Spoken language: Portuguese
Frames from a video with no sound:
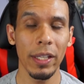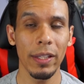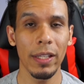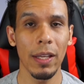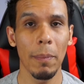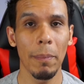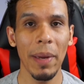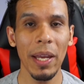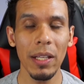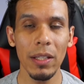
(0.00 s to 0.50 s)
que
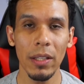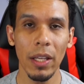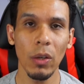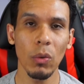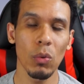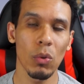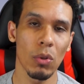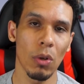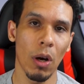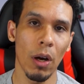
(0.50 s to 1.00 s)
também
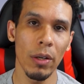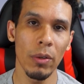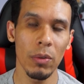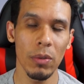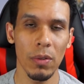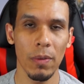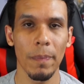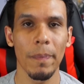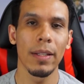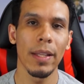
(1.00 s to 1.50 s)
tem os
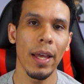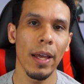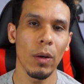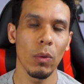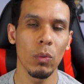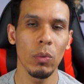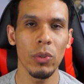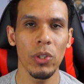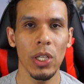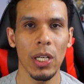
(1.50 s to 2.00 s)
olhos, né,
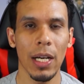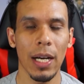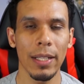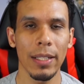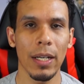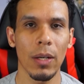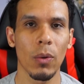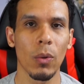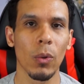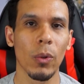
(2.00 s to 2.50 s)
um de
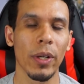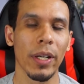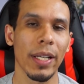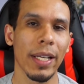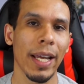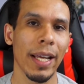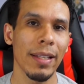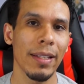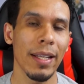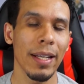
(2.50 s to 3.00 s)
cada cor.
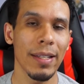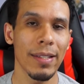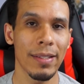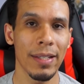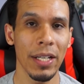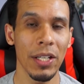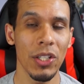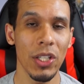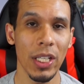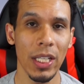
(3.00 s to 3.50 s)
É
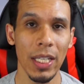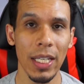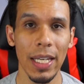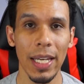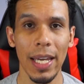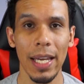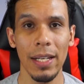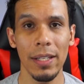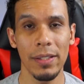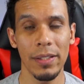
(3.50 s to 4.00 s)
interessante
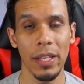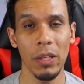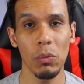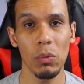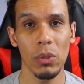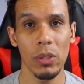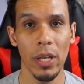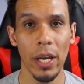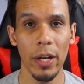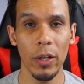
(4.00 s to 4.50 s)
que eles têm
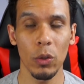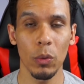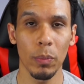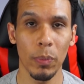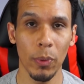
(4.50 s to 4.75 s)
um certo